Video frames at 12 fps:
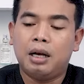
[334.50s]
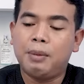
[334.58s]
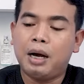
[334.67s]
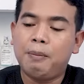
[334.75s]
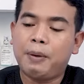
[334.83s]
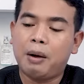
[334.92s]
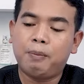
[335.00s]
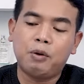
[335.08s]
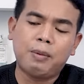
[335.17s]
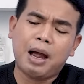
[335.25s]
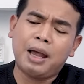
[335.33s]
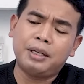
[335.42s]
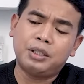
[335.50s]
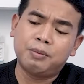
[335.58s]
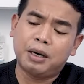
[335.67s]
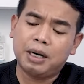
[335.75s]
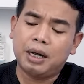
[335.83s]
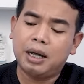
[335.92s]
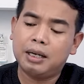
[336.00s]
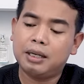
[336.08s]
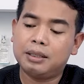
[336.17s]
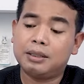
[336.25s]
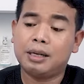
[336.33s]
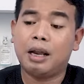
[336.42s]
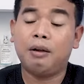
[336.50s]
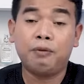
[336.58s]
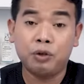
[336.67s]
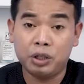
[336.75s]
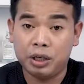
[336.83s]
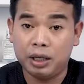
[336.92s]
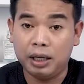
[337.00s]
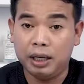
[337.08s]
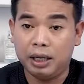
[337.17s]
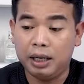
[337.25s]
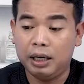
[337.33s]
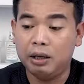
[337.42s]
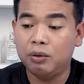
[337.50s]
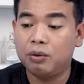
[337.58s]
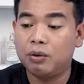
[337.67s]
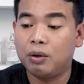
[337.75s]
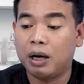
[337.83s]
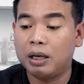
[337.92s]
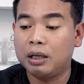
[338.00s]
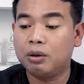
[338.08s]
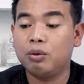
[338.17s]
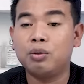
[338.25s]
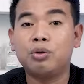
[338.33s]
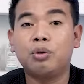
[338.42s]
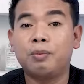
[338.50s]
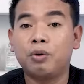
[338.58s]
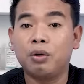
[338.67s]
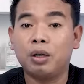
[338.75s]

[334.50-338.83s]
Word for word: Dimana parfum Iceberg seri Fusion ini, ini tuh ukurannya 75